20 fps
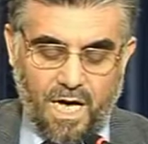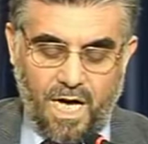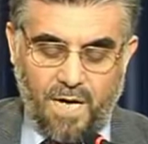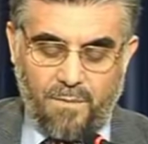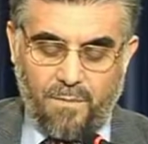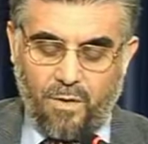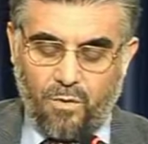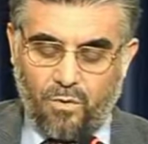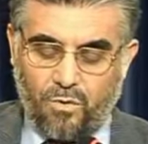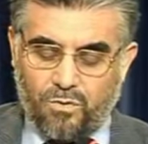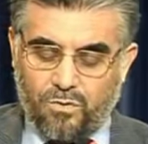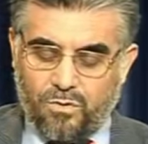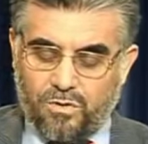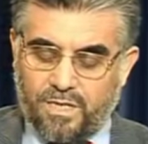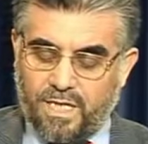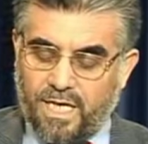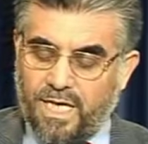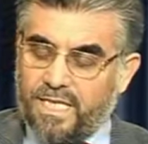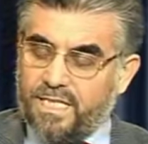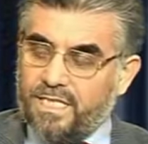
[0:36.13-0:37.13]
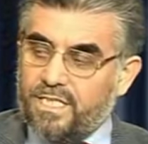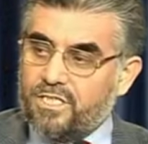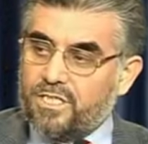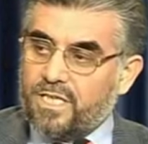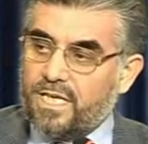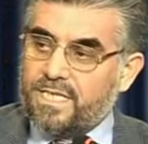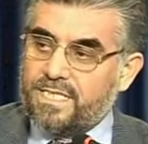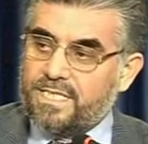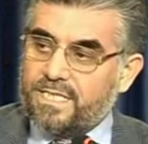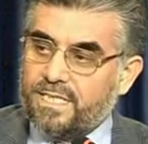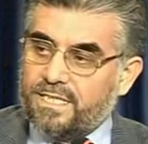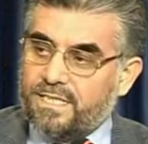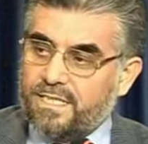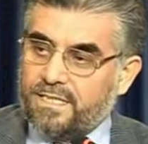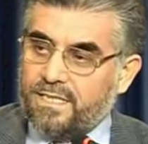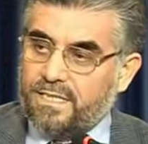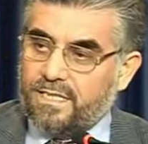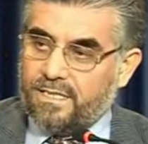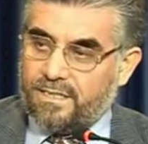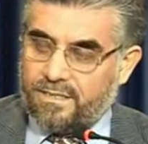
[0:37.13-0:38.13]
Ama onun tarihi
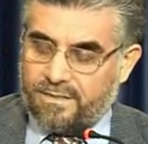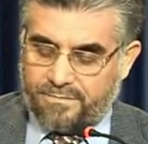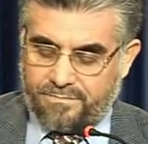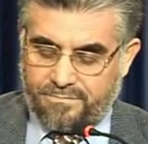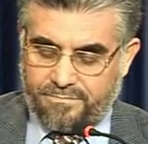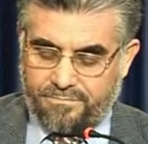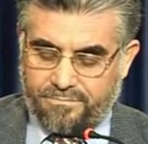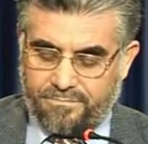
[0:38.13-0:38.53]
şahsiyeti değil.